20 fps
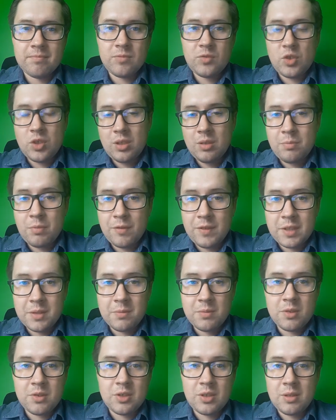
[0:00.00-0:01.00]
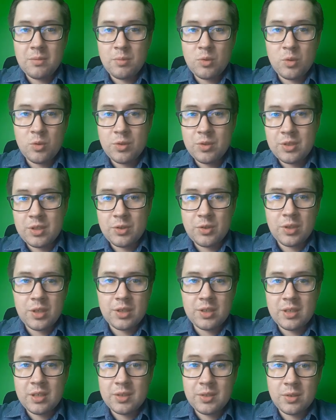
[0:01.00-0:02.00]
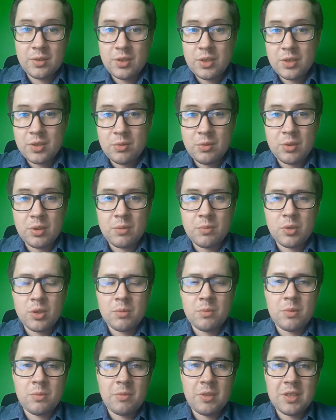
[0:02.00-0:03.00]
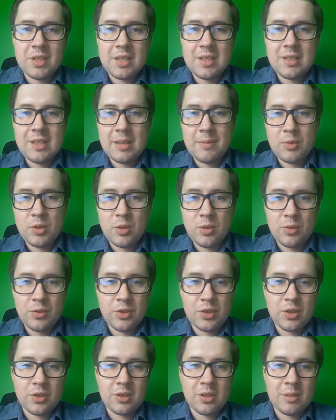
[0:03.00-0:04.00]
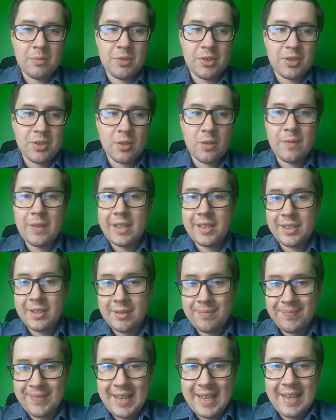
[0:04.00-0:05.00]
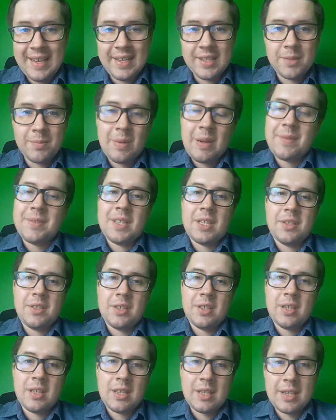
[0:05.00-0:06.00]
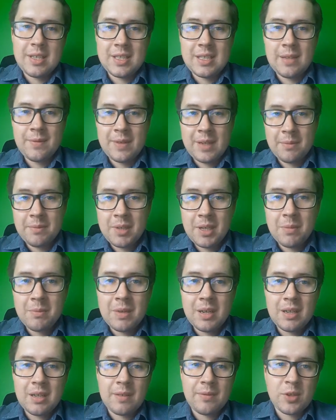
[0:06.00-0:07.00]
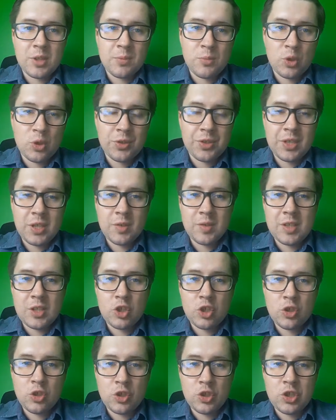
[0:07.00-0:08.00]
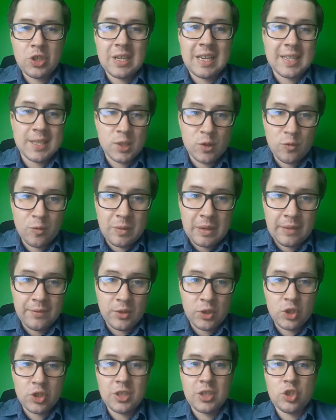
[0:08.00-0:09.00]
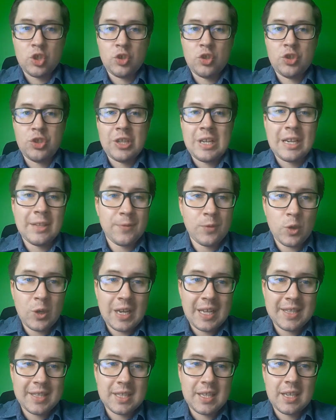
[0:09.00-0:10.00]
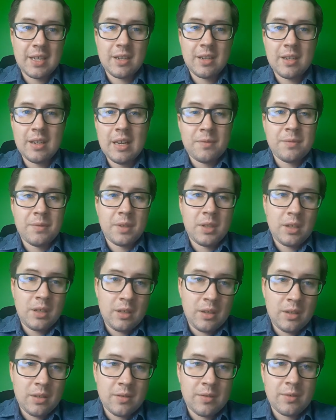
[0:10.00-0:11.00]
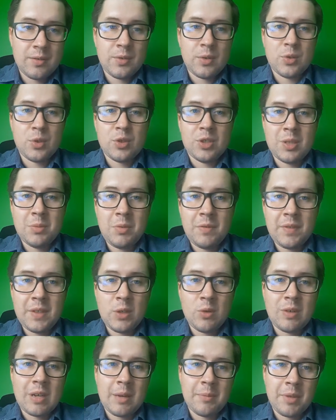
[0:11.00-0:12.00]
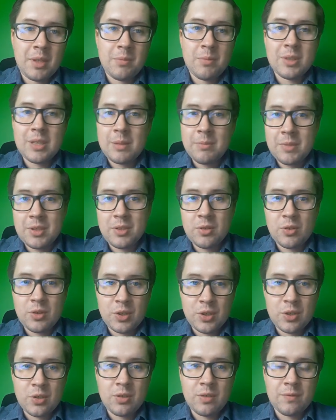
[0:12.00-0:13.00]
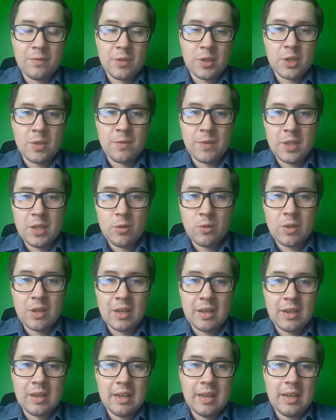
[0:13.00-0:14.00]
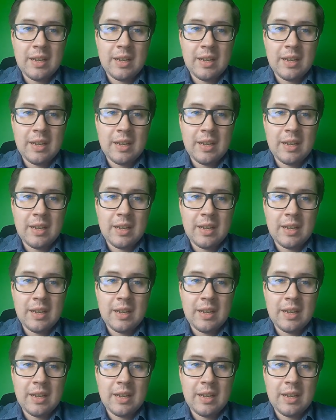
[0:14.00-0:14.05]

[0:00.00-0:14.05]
Czyli powiedzmy, jeżeli było zaciągnięte na 100 tysięcy złotych, możemy między innymi tyle przyjąć, że tyle będzie tego warta. Sprawdzacie, jaka jest stawka minimalna w rozporządzeniu za czynności radców prawnych czy za czynności adwokackie i w związku z tymi widełkami, bo tam macie określone w właśnie widełkach,